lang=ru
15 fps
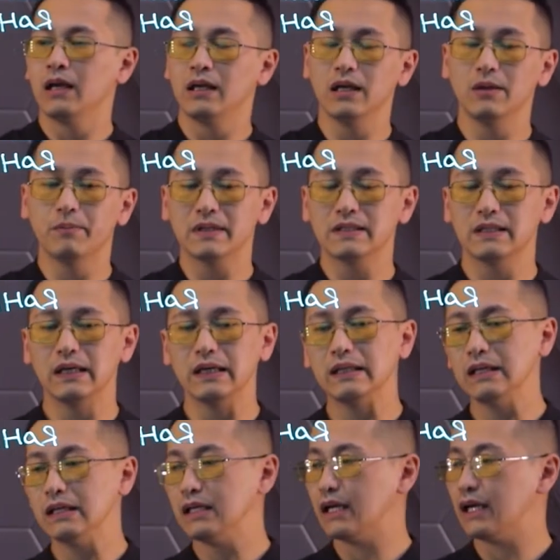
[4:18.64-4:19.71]
И
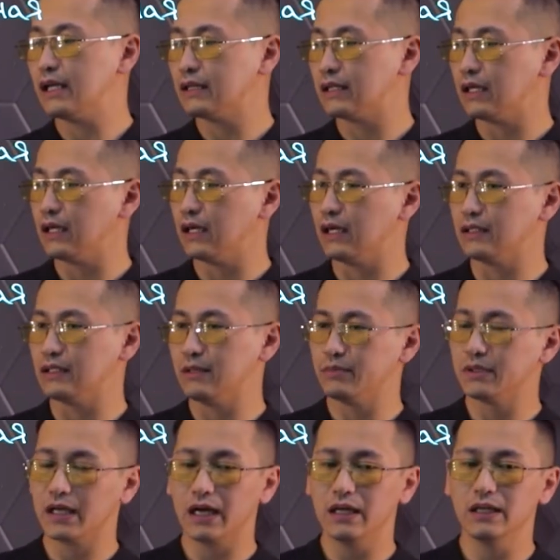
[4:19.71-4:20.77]
последний – это тип
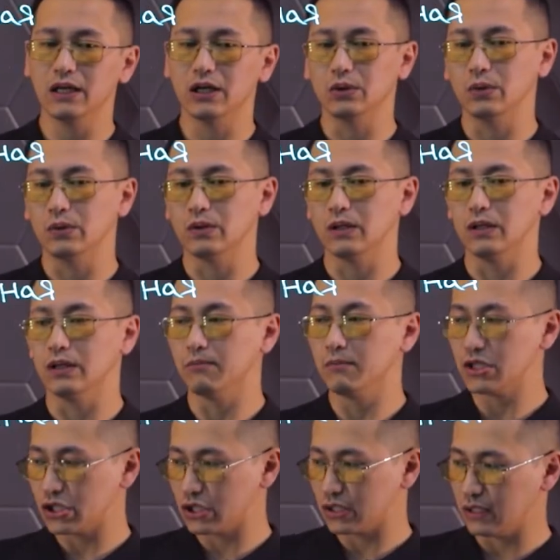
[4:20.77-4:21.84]
ткани, который,
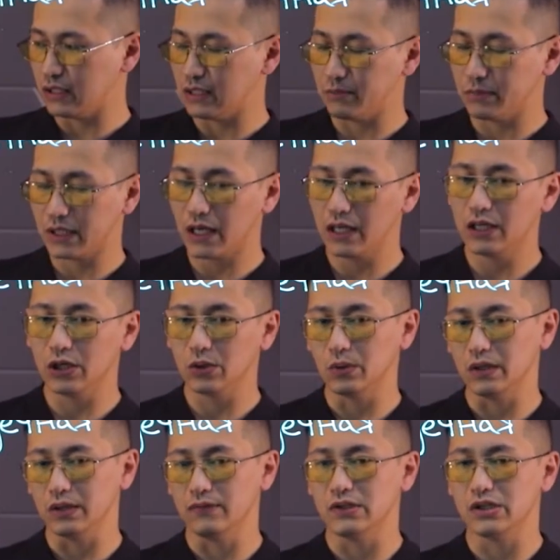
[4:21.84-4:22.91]
мышечный тип ткани,
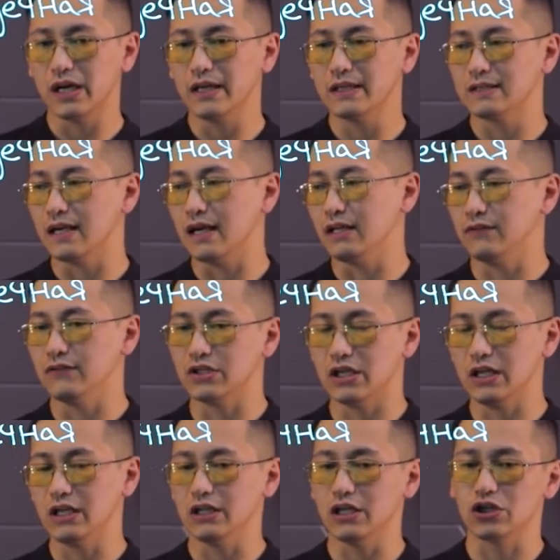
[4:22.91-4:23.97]
который отвечает за
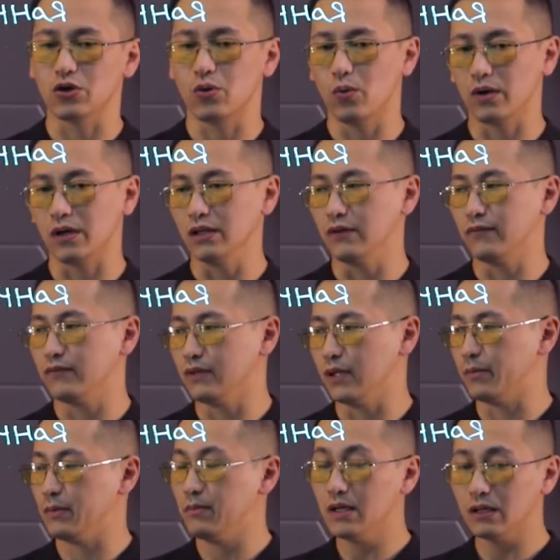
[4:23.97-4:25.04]
движение наших органов.
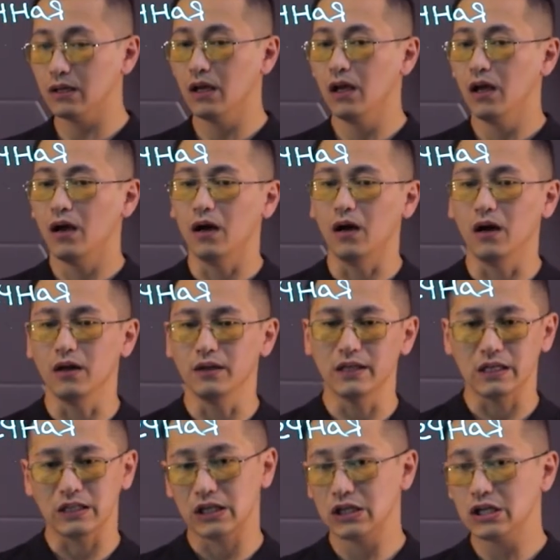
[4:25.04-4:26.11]
Например, а,
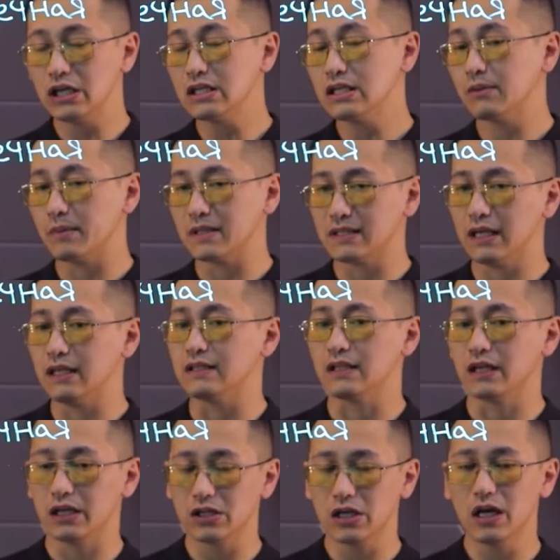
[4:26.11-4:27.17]
наш кишечник постоянно
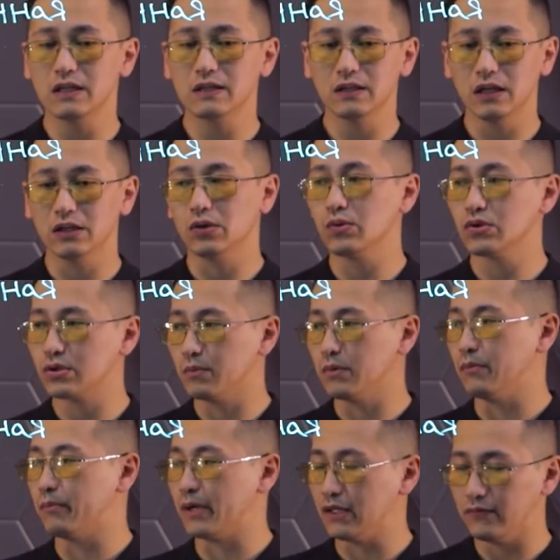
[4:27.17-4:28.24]
сокращается для того,
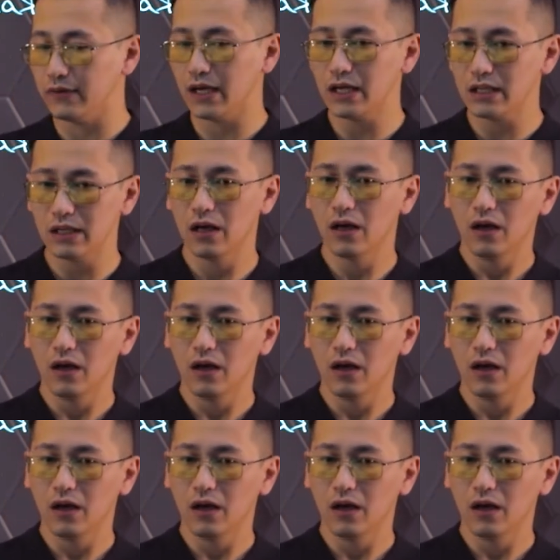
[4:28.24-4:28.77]
чтобы продвигать